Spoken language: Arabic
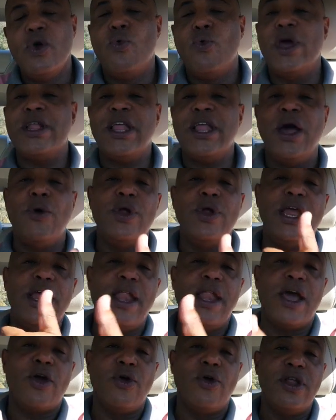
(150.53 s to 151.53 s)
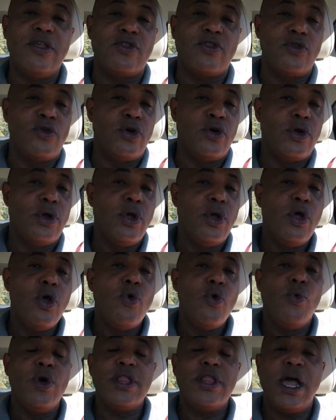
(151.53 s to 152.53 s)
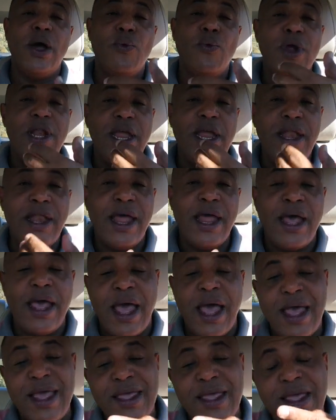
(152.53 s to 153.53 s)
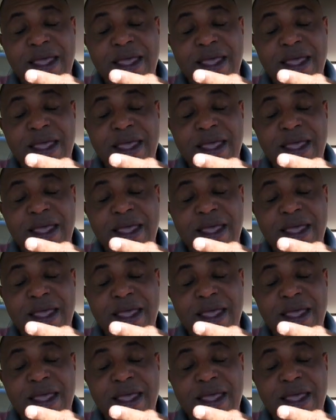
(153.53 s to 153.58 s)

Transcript: ويتحول الى كوليسترول ويتحول الى